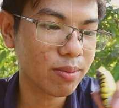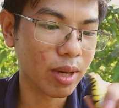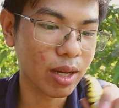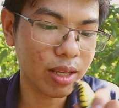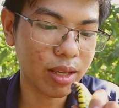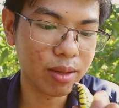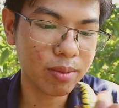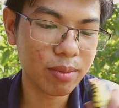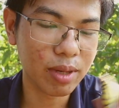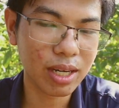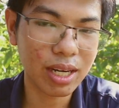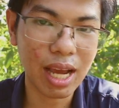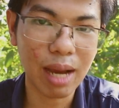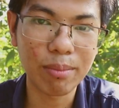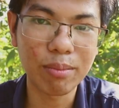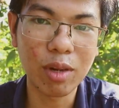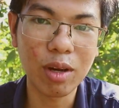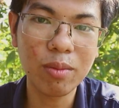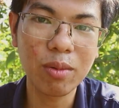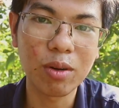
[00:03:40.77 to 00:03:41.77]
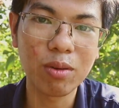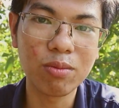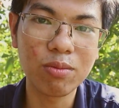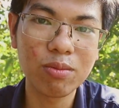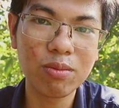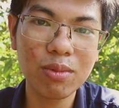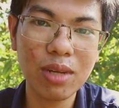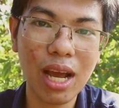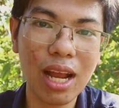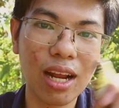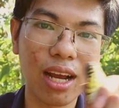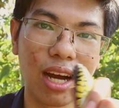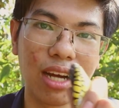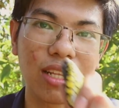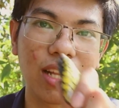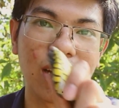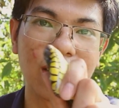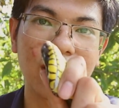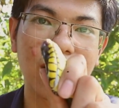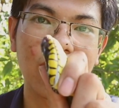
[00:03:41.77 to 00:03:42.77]
bởi vì mình cầm nó mình cũng khá là
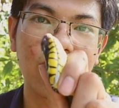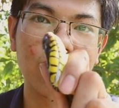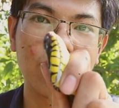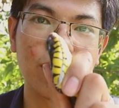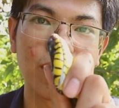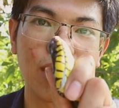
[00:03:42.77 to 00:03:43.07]
cẩn thận nè